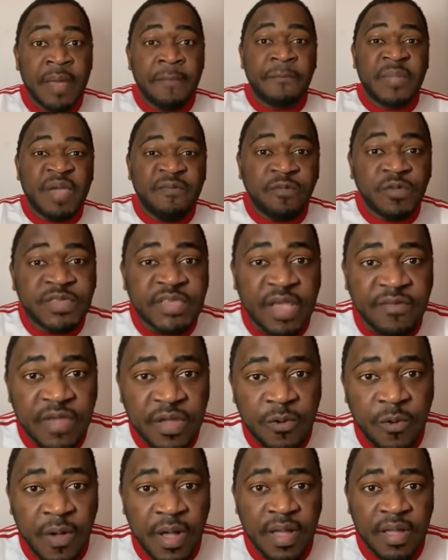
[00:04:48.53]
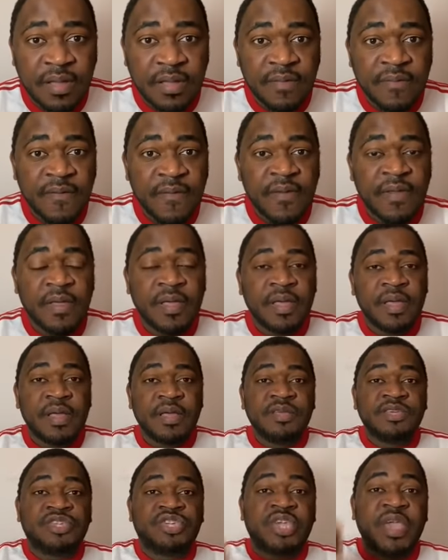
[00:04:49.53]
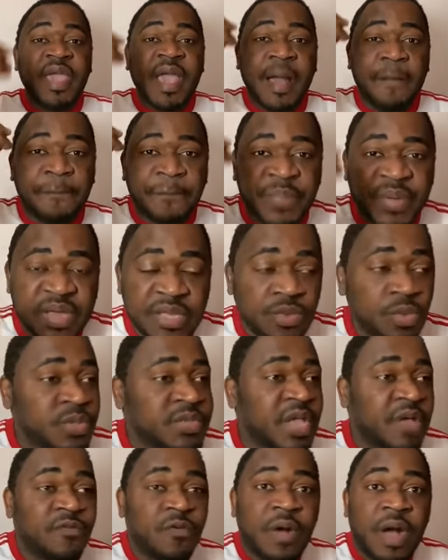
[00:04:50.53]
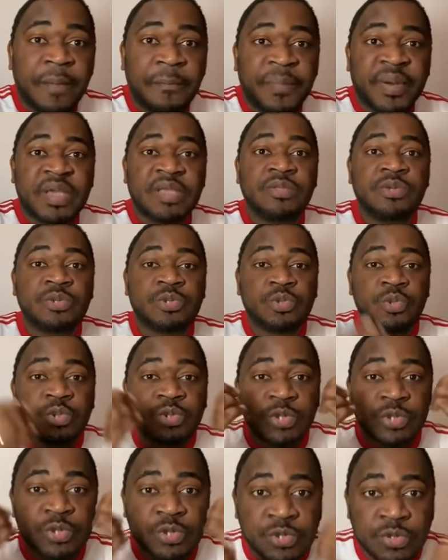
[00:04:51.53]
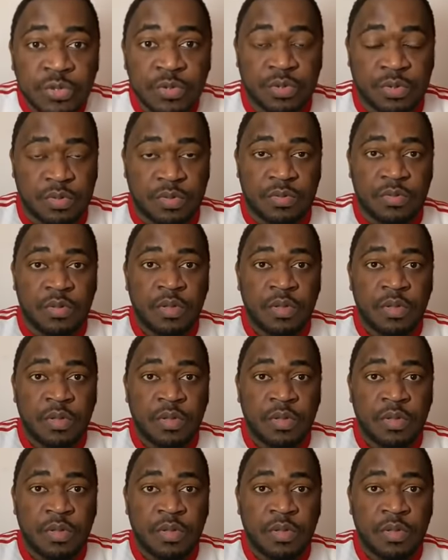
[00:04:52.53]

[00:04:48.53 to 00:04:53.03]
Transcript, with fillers: Mais vous savez quoi J'ai appris, nous avons appris de sources sûres